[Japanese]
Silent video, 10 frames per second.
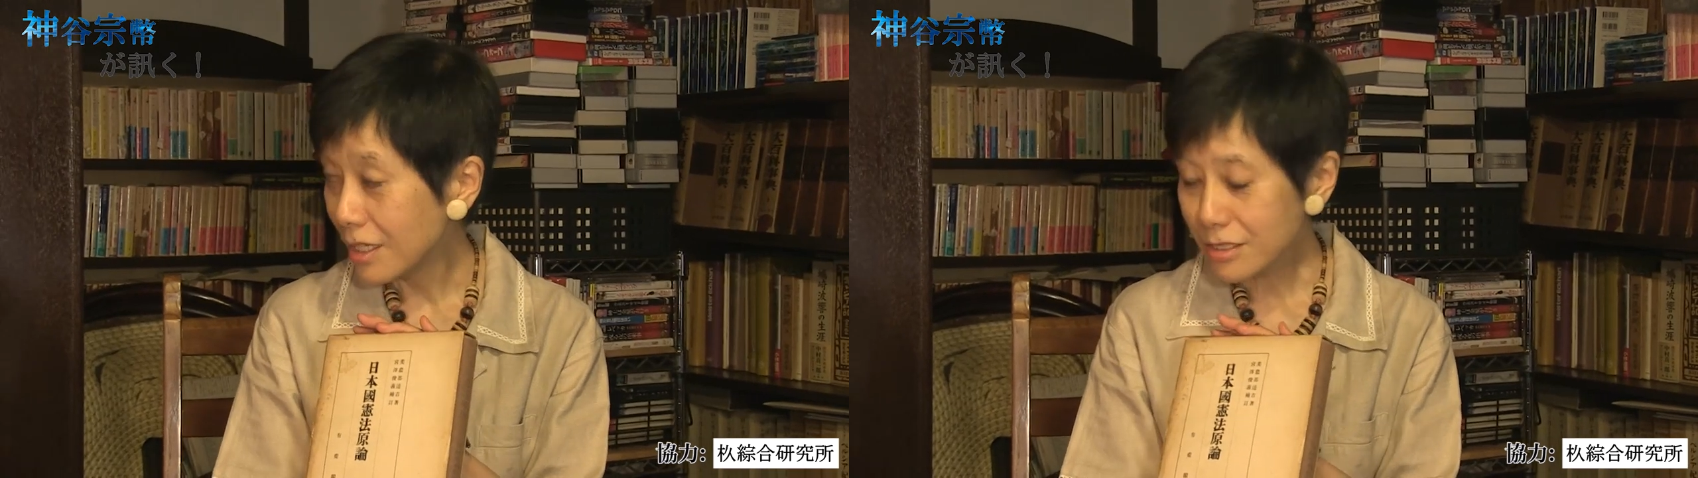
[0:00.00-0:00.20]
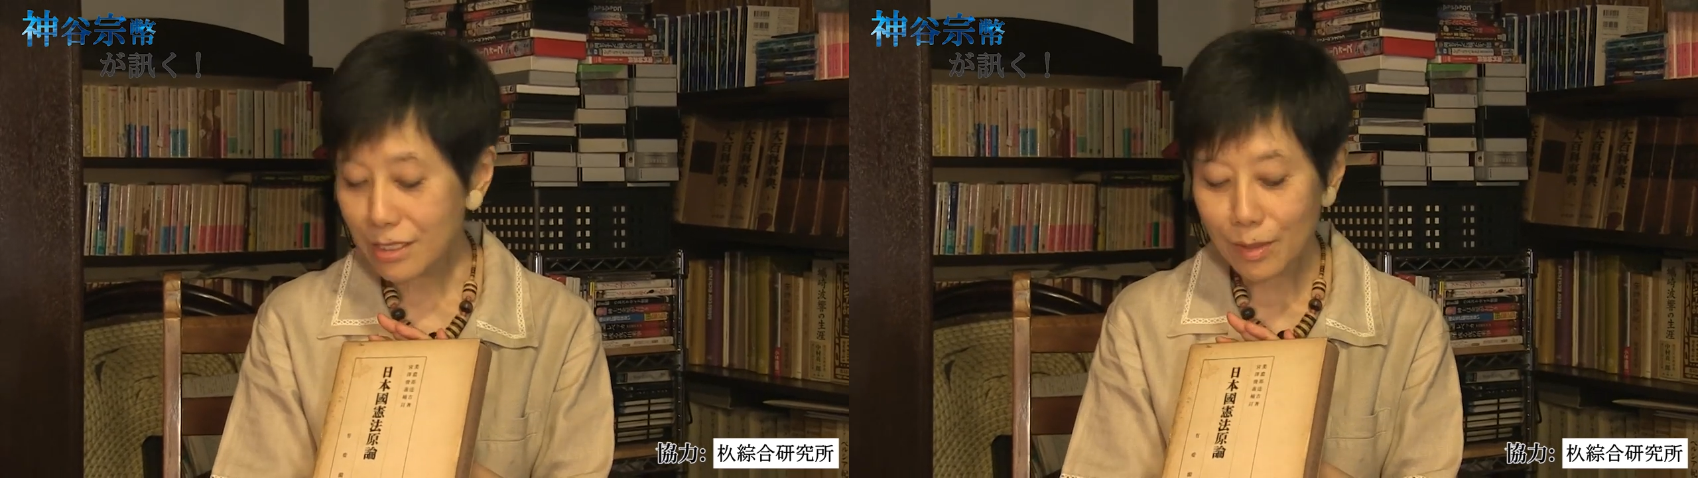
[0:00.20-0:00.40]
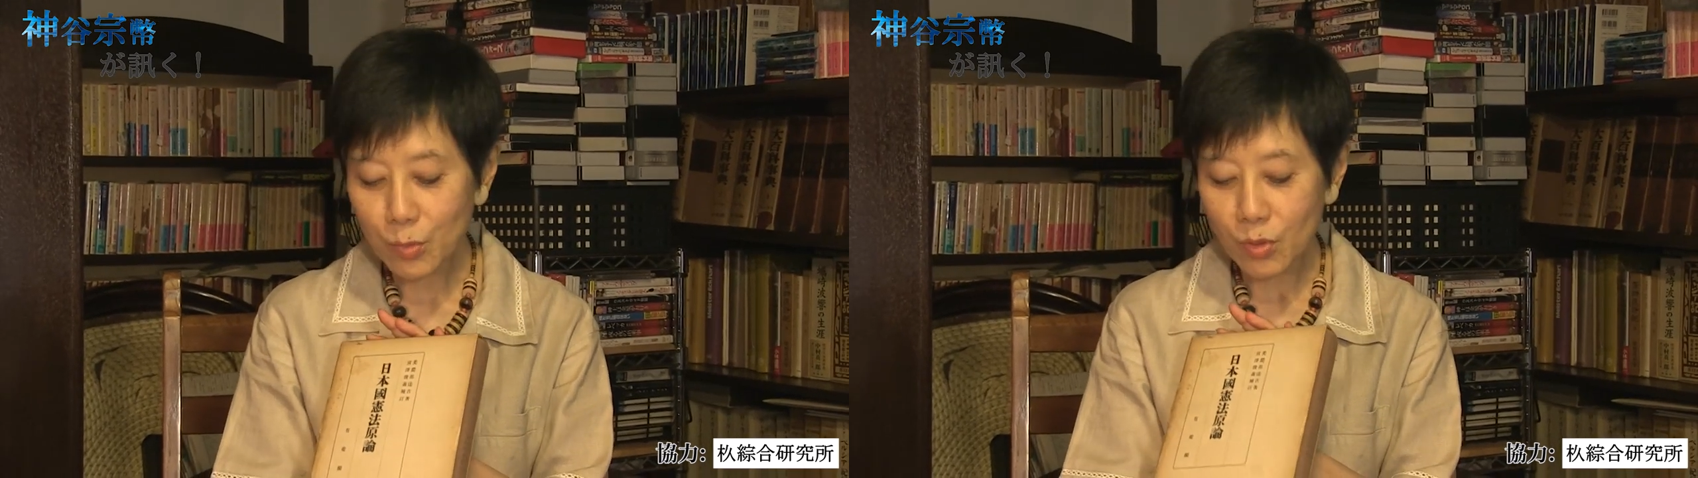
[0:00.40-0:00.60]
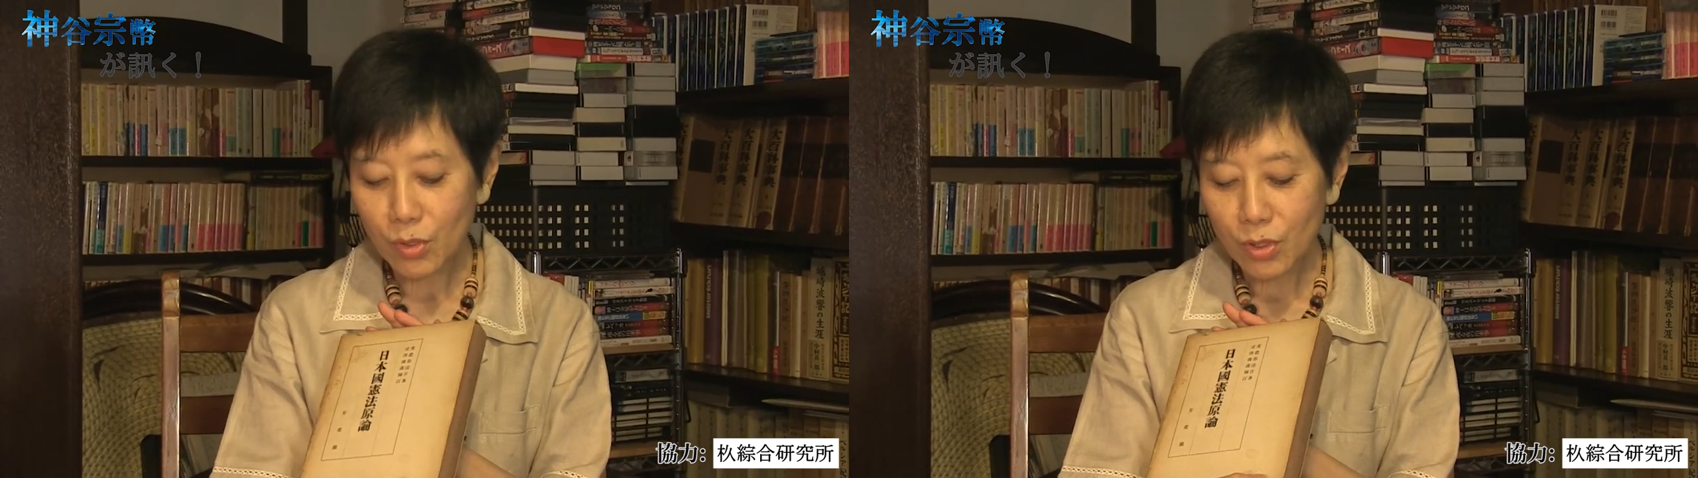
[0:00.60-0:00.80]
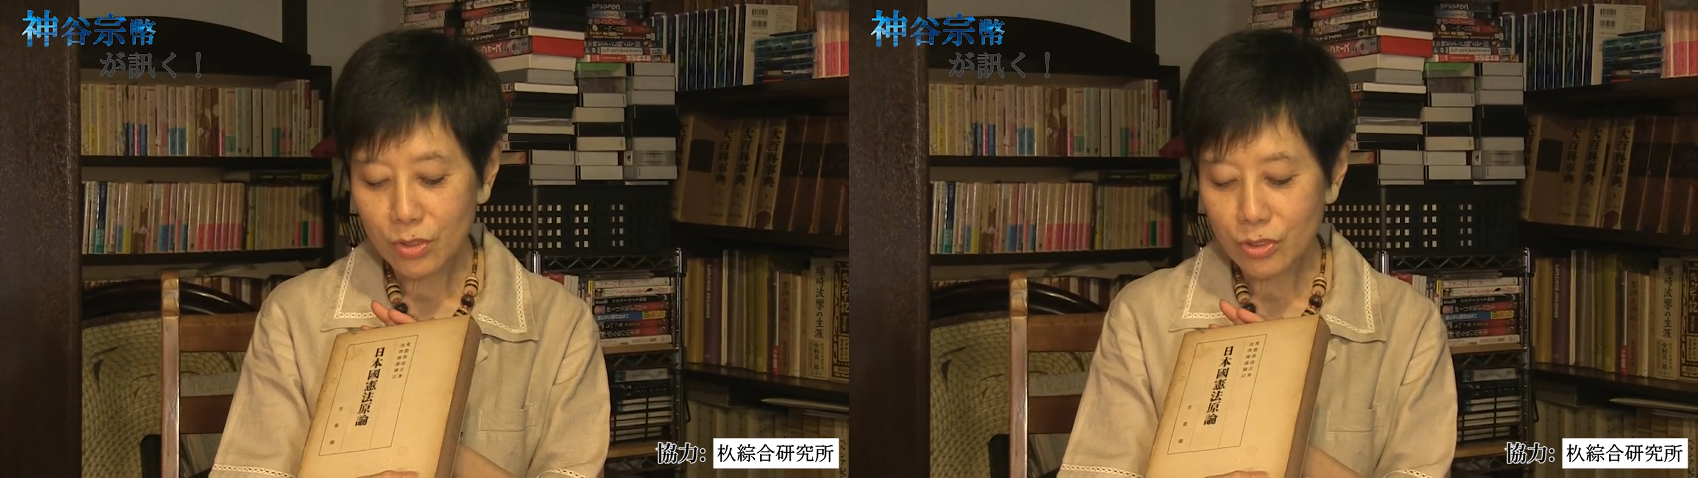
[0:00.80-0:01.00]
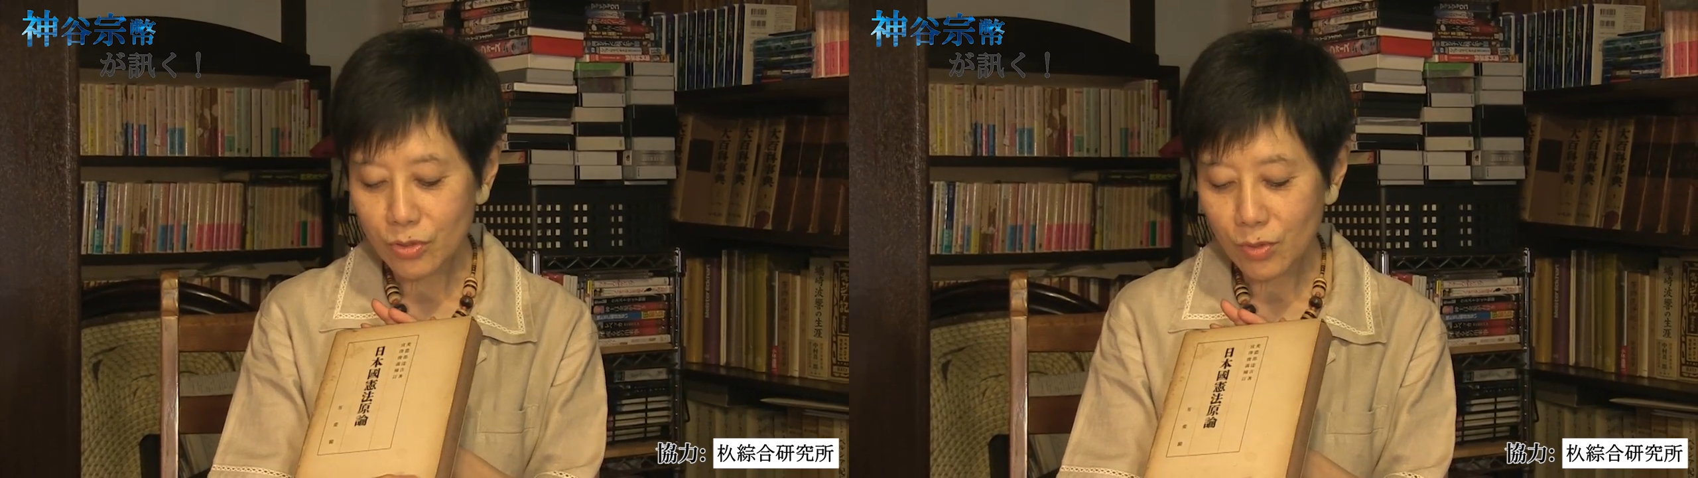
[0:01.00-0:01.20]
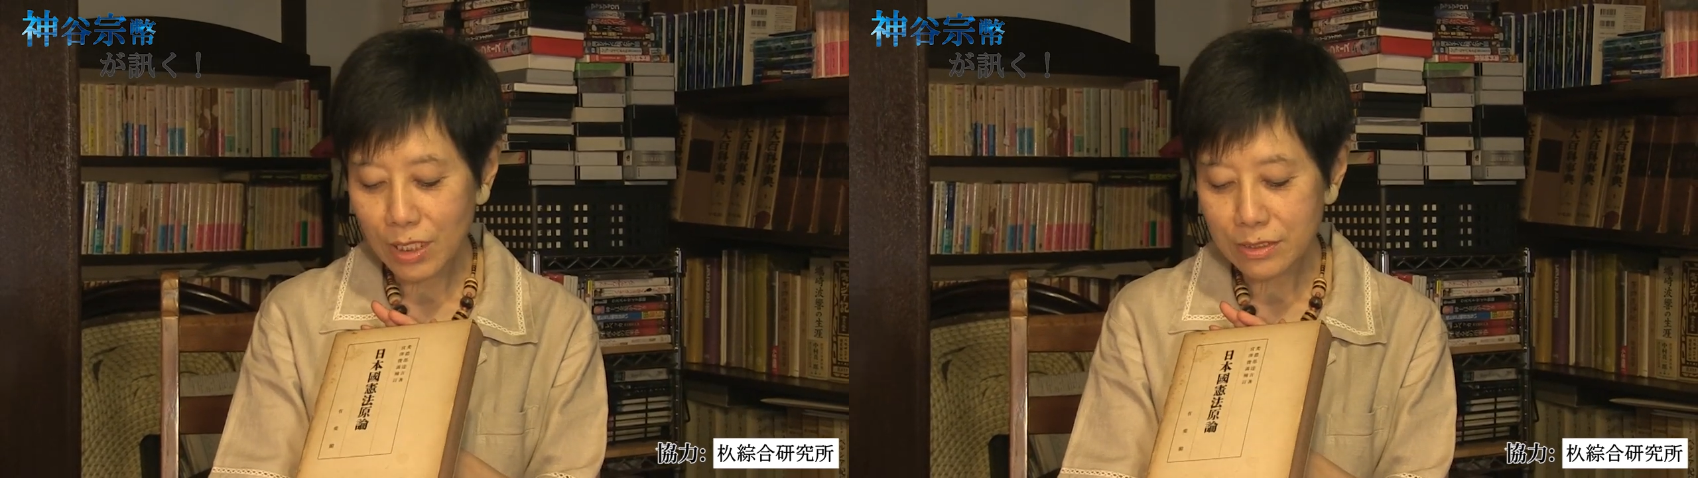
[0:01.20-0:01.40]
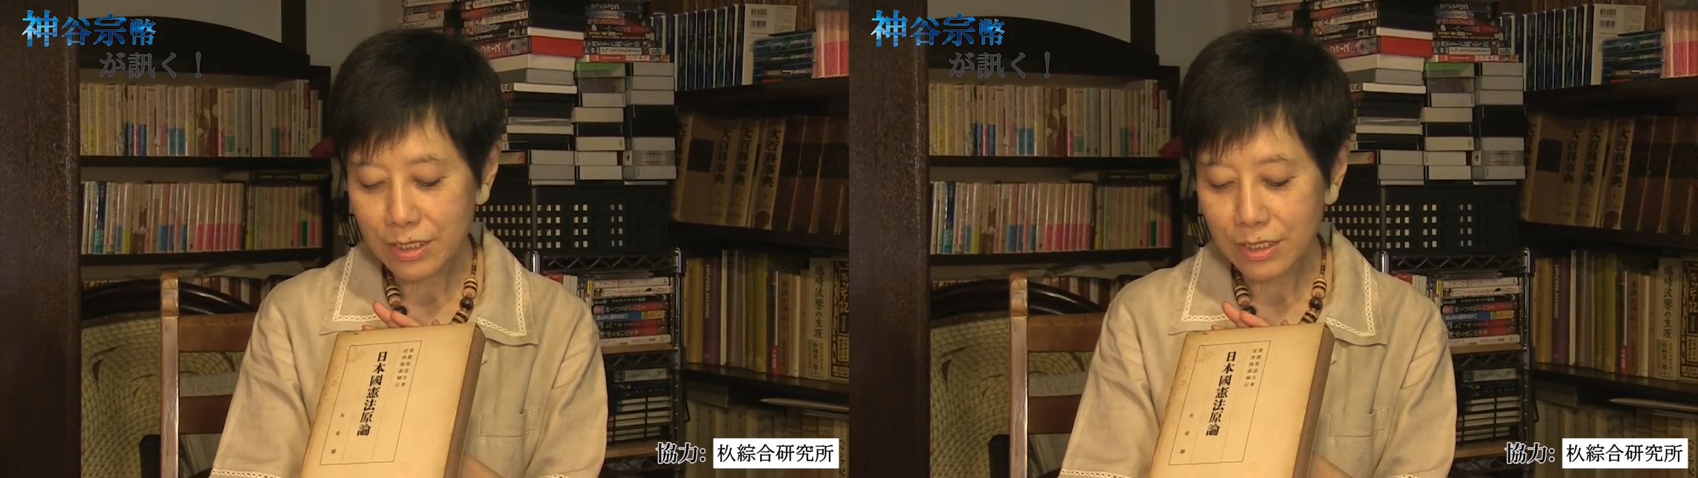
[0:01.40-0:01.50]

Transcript: しかも昭和